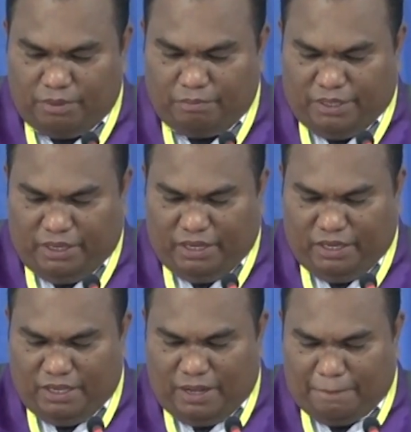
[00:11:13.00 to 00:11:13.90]
Memberi
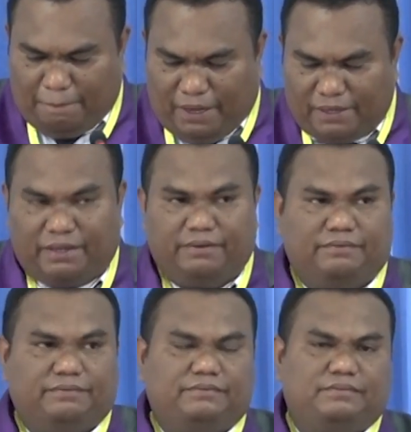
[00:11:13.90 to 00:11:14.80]
Elia makan.
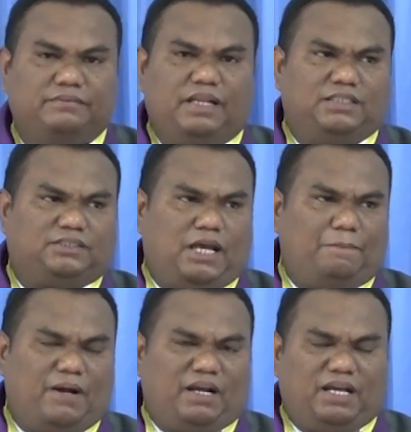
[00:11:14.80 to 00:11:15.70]
Nah,
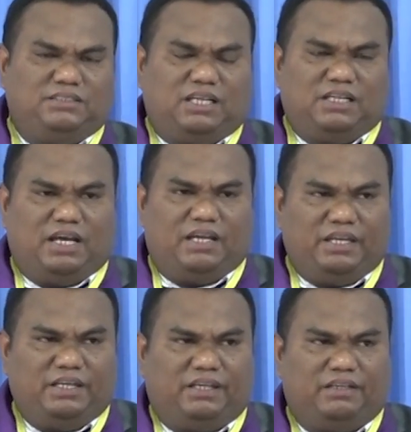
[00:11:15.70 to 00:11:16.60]
siapakah janda
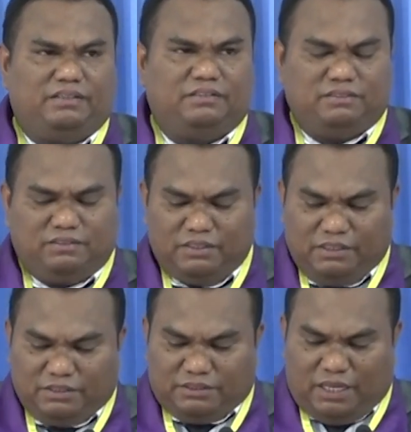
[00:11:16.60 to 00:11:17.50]
ini?
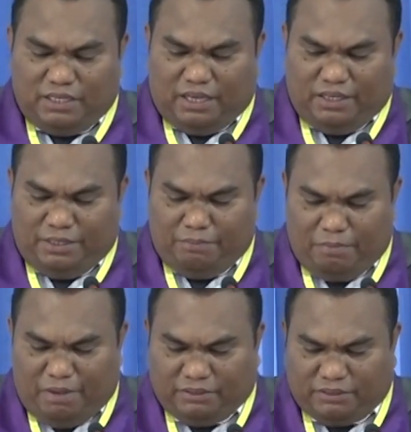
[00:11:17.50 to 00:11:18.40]
Janda ini
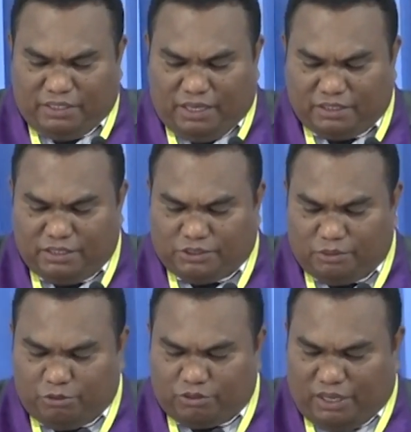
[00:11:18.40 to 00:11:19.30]
memang tidak
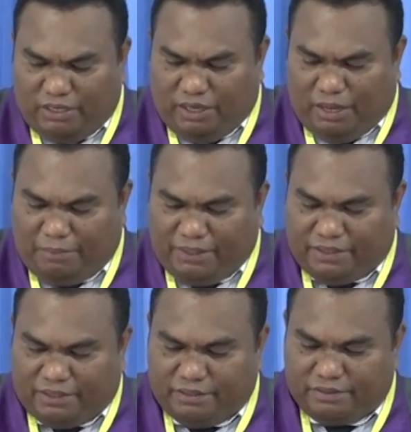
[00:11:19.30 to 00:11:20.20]
disebutkan
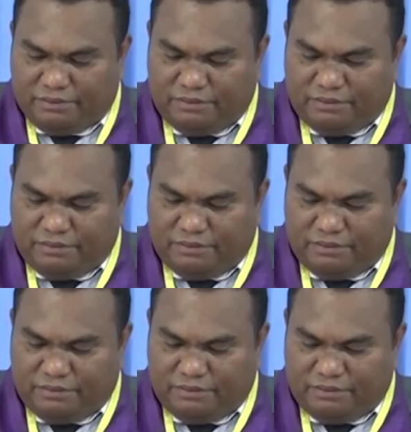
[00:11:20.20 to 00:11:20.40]
namanya.